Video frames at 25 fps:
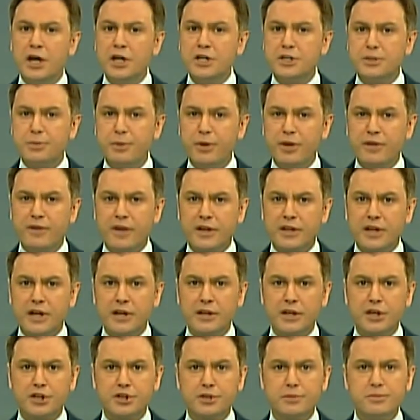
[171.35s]
Hiçbir
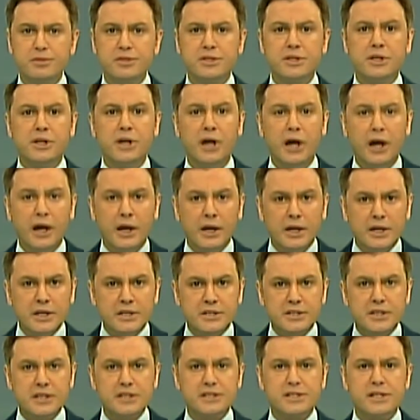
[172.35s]
vatandaşımızı
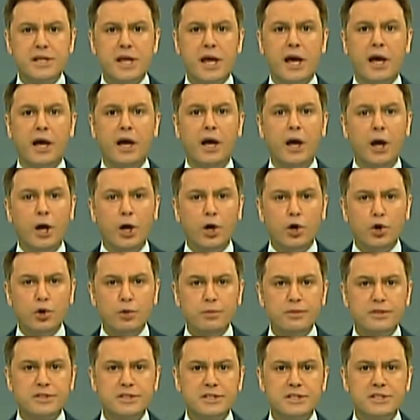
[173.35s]
işsizliğe,
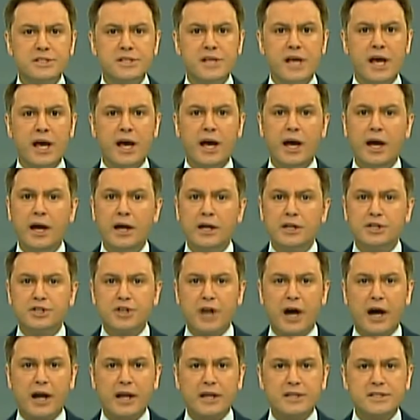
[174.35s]
ümitsizliğe,
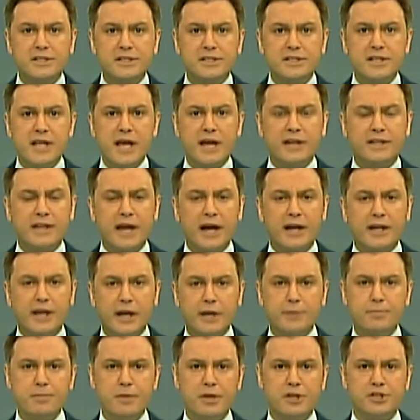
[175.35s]
çaresizliğe
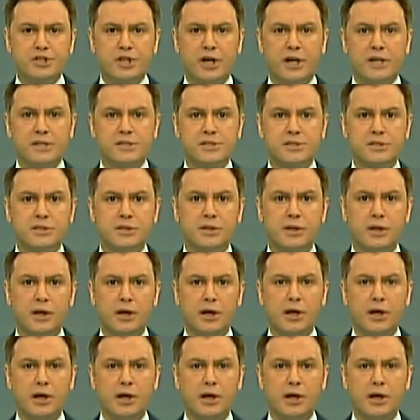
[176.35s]
terk etmeyeceğiz.